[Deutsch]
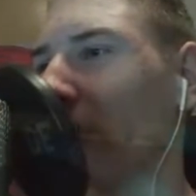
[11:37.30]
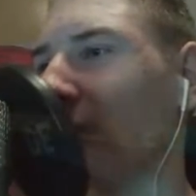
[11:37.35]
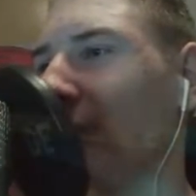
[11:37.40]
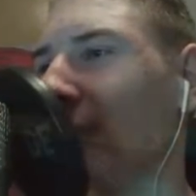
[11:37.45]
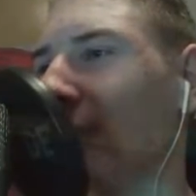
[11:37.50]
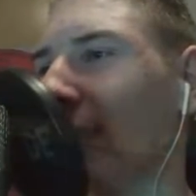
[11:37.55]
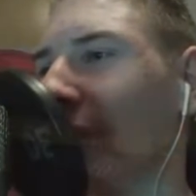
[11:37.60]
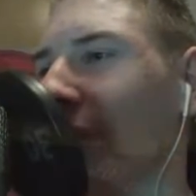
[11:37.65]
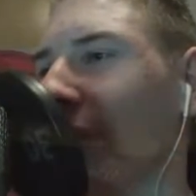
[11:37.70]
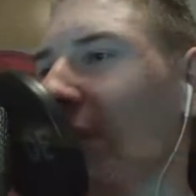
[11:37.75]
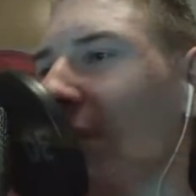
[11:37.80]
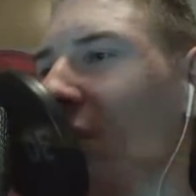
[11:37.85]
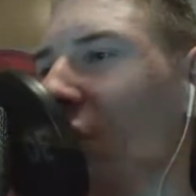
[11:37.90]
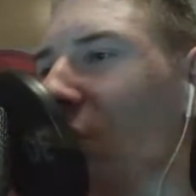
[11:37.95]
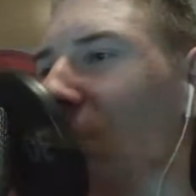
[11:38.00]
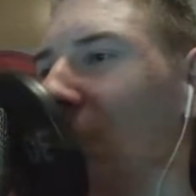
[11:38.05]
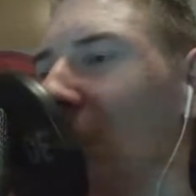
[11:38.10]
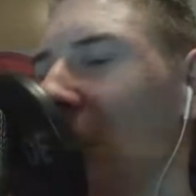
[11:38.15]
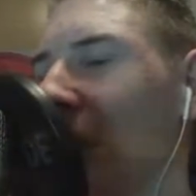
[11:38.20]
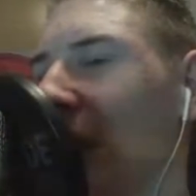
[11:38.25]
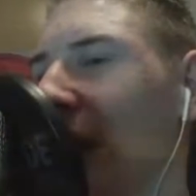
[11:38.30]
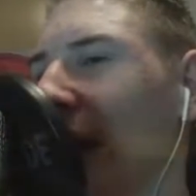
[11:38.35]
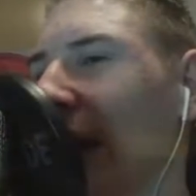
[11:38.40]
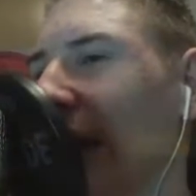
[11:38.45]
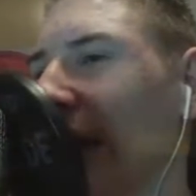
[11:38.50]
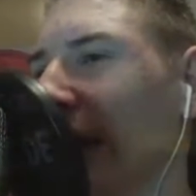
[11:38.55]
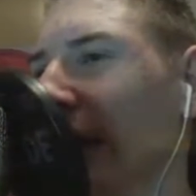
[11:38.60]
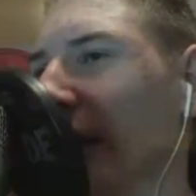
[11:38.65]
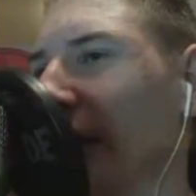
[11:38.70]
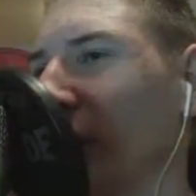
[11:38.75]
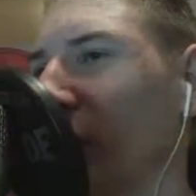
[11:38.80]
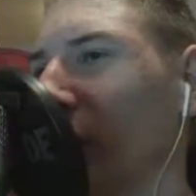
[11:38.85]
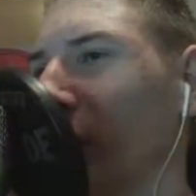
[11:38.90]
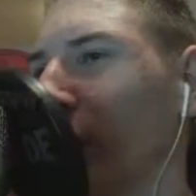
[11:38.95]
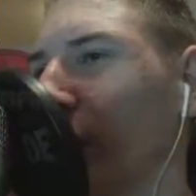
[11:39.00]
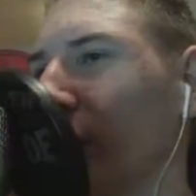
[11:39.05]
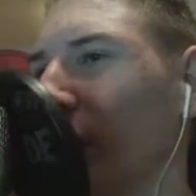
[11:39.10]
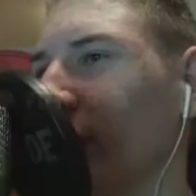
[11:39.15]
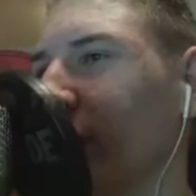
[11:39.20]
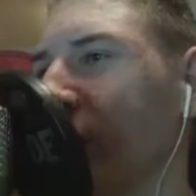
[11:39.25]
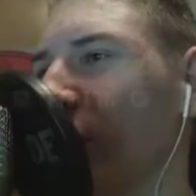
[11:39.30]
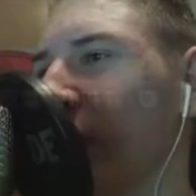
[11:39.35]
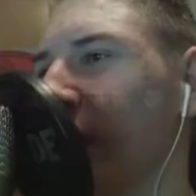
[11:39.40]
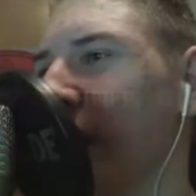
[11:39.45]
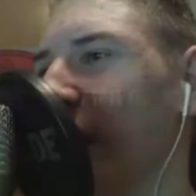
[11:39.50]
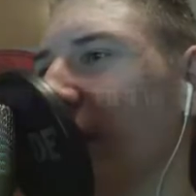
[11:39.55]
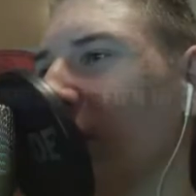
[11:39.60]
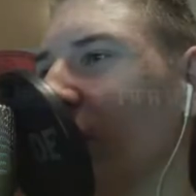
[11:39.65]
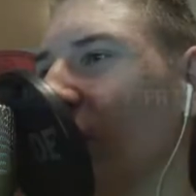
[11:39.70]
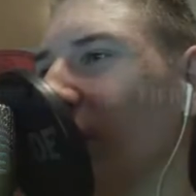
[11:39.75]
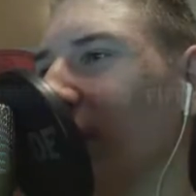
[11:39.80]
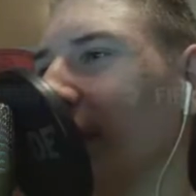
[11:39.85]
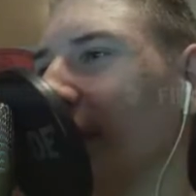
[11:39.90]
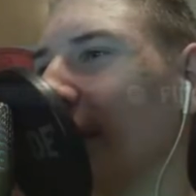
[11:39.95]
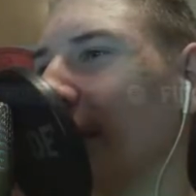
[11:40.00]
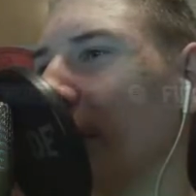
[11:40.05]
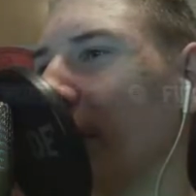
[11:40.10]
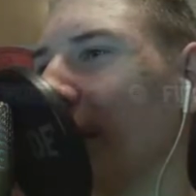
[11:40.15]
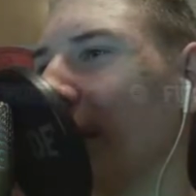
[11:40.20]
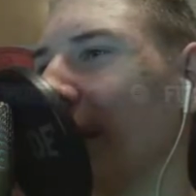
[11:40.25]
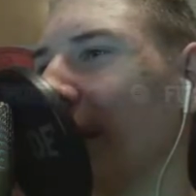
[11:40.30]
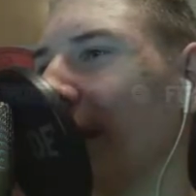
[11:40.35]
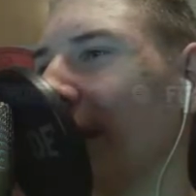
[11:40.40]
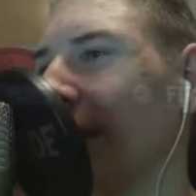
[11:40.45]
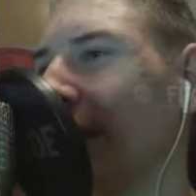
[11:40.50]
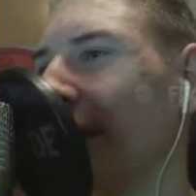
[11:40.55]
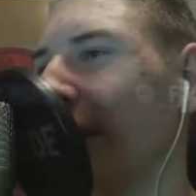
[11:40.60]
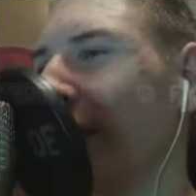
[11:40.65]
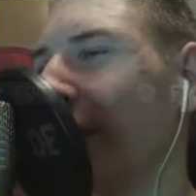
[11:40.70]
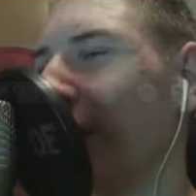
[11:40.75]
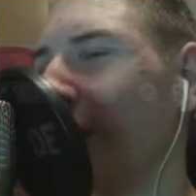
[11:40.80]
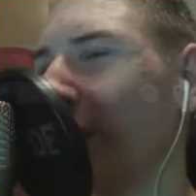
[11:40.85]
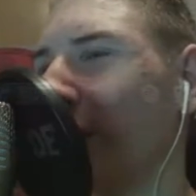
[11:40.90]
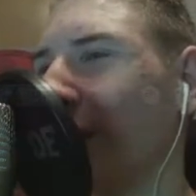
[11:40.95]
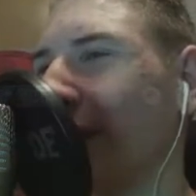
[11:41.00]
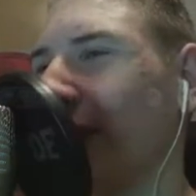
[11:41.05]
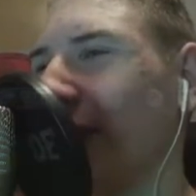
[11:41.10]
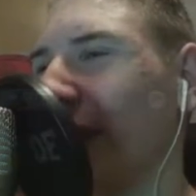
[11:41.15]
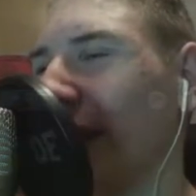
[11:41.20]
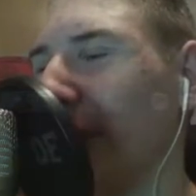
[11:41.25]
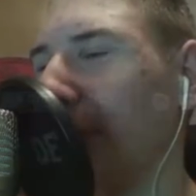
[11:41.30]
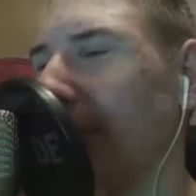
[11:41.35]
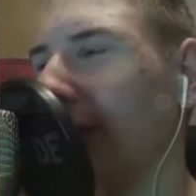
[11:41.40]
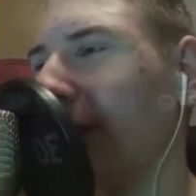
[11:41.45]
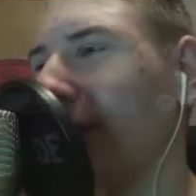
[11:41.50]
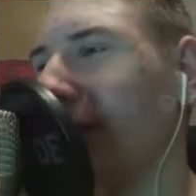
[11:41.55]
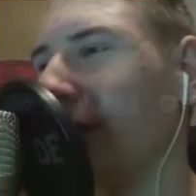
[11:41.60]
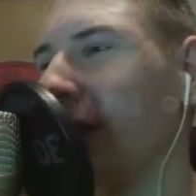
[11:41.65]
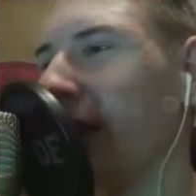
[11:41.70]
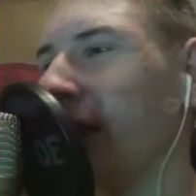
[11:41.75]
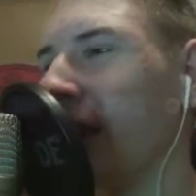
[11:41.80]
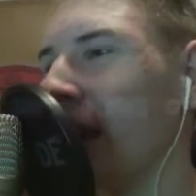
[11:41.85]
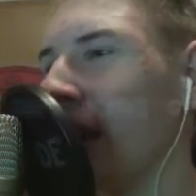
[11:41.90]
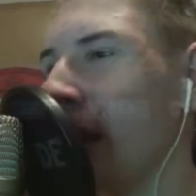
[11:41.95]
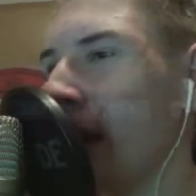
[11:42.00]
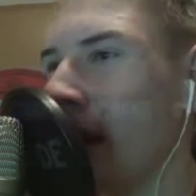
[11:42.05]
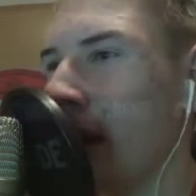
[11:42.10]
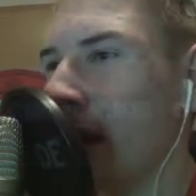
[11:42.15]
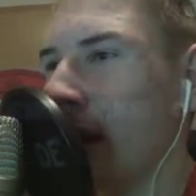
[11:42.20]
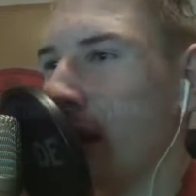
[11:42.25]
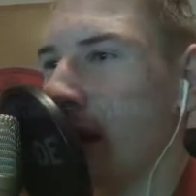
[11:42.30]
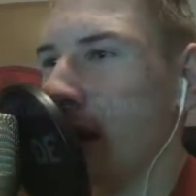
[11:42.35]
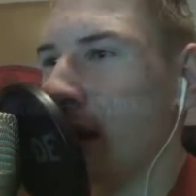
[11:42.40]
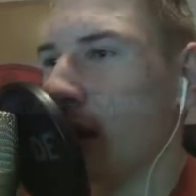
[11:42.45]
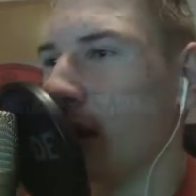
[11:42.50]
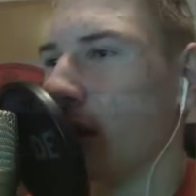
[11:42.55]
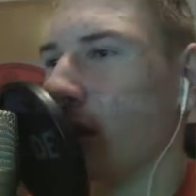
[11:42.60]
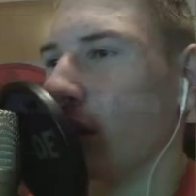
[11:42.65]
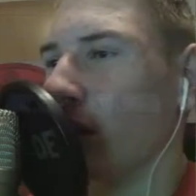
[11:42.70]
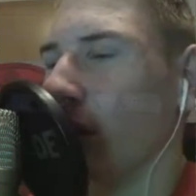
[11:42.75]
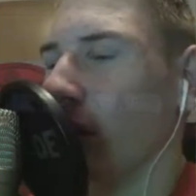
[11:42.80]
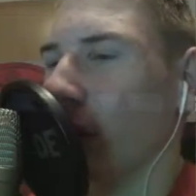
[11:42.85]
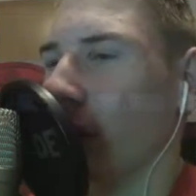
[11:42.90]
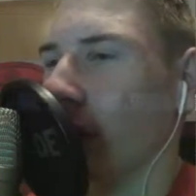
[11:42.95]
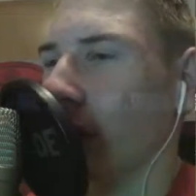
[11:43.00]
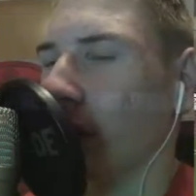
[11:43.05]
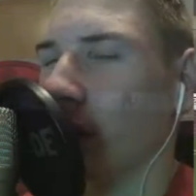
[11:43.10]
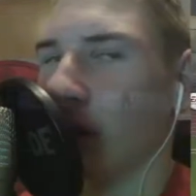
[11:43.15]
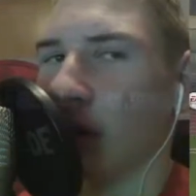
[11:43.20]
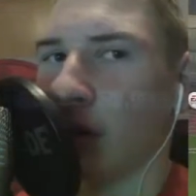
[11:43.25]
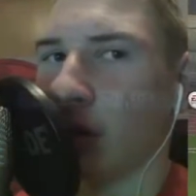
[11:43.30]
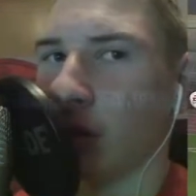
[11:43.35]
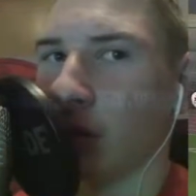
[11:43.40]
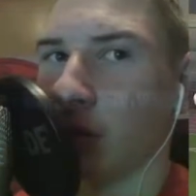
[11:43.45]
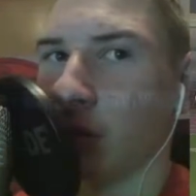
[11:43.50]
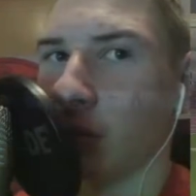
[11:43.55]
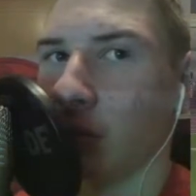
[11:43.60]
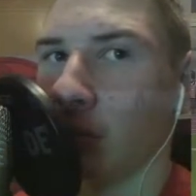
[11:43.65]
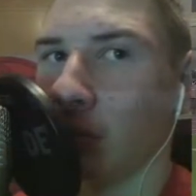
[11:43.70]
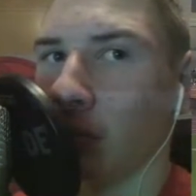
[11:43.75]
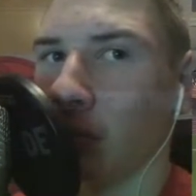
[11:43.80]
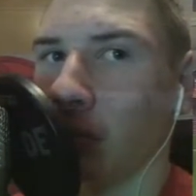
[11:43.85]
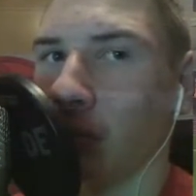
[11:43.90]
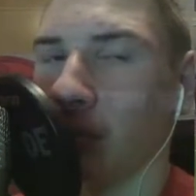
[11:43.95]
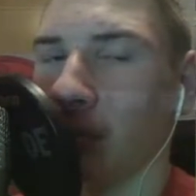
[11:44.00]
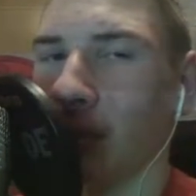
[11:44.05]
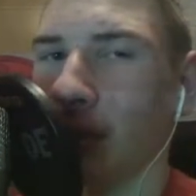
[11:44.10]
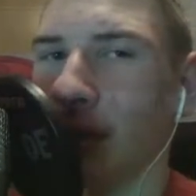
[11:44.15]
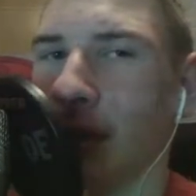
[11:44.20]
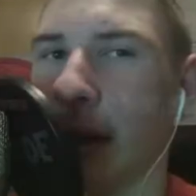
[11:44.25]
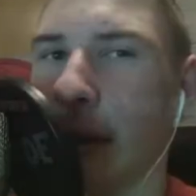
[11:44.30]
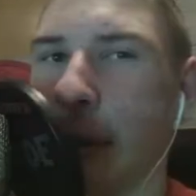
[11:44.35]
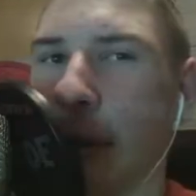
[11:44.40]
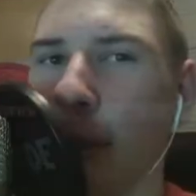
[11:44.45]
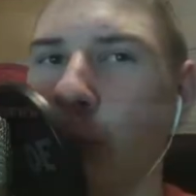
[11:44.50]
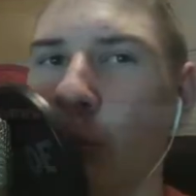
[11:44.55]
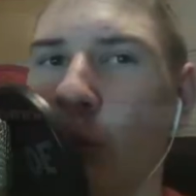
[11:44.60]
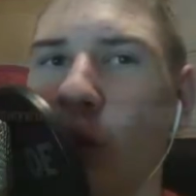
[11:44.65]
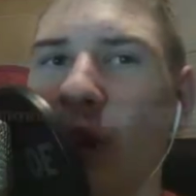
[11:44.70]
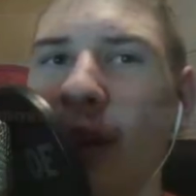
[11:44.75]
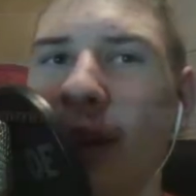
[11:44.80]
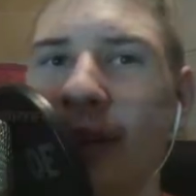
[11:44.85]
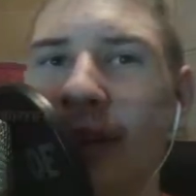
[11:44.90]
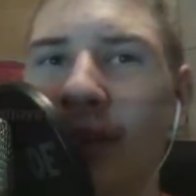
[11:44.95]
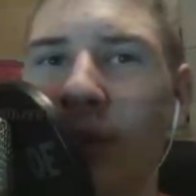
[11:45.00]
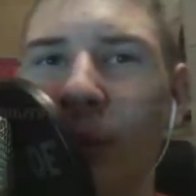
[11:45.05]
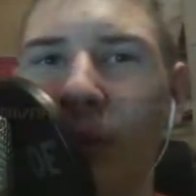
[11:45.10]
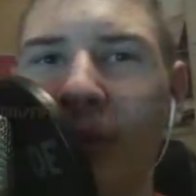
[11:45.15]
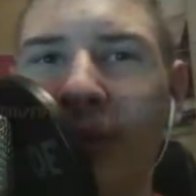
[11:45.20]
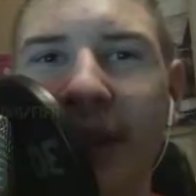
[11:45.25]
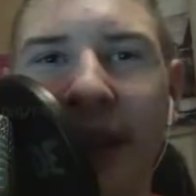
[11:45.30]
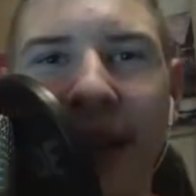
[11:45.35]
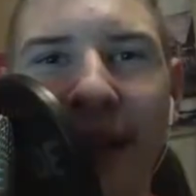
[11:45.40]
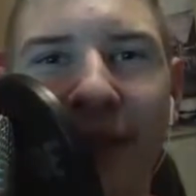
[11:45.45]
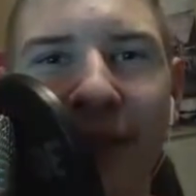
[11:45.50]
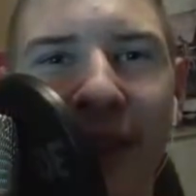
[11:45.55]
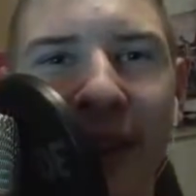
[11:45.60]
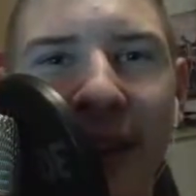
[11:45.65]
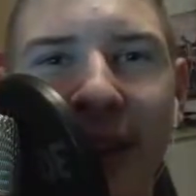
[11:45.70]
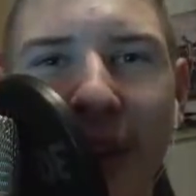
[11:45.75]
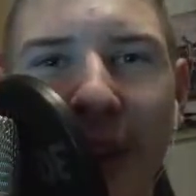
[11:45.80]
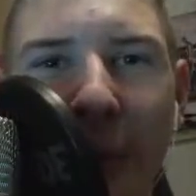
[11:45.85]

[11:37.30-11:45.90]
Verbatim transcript: so ein bisschen, wie dieses Spiel hier eigentlich so funktioniert. So, und jetzt habe ich gerade nicht aufgepasst, weil ich mich auf die äh, kann man Moderation sagen, weil die